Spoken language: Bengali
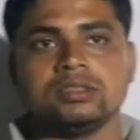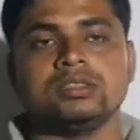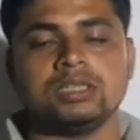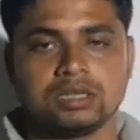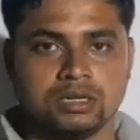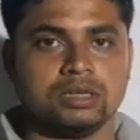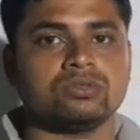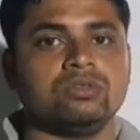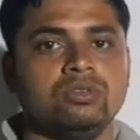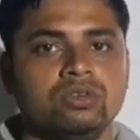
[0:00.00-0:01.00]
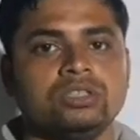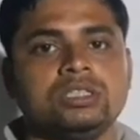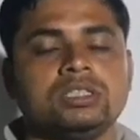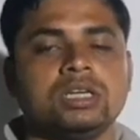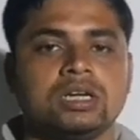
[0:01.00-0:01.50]
যে ক্লাস শুরু
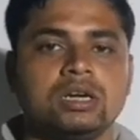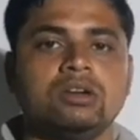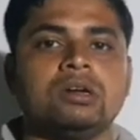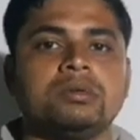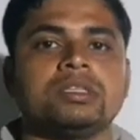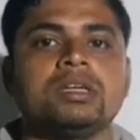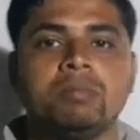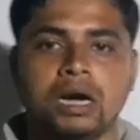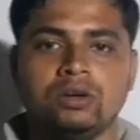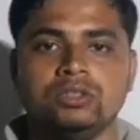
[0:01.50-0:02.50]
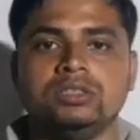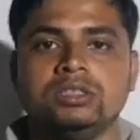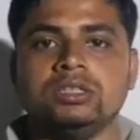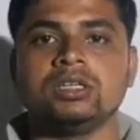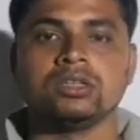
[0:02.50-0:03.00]
করছি সেটা হলো আমাদের
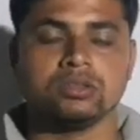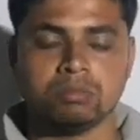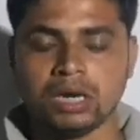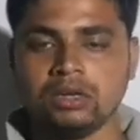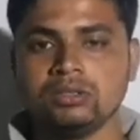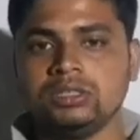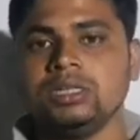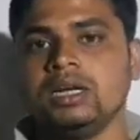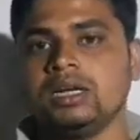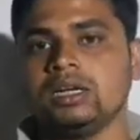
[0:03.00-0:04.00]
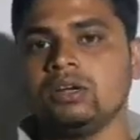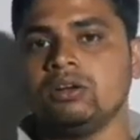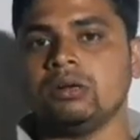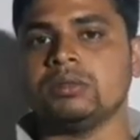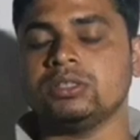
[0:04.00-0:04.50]
বায়োলজি তো বায়োলজির এটা
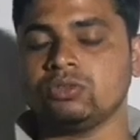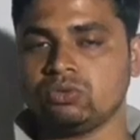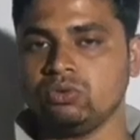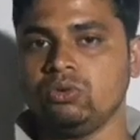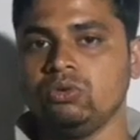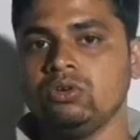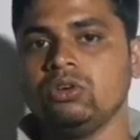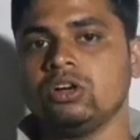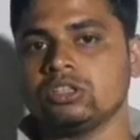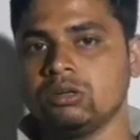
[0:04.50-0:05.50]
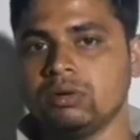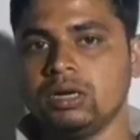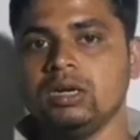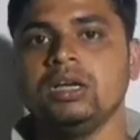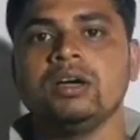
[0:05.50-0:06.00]
হলো আমাদের শুরু অথবা
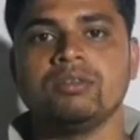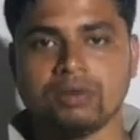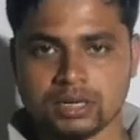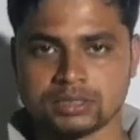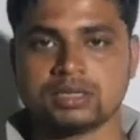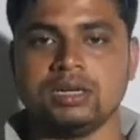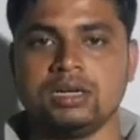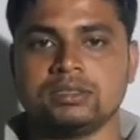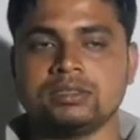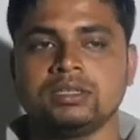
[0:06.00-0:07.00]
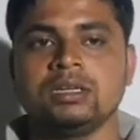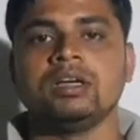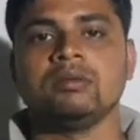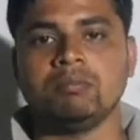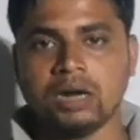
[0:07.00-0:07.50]
ফার্স্ট ক্লাস
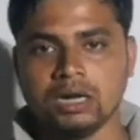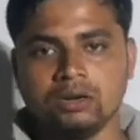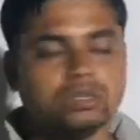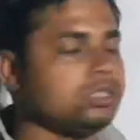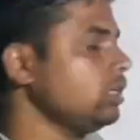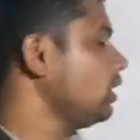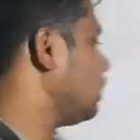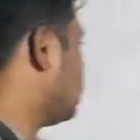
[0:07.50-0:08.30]
বায়োলজির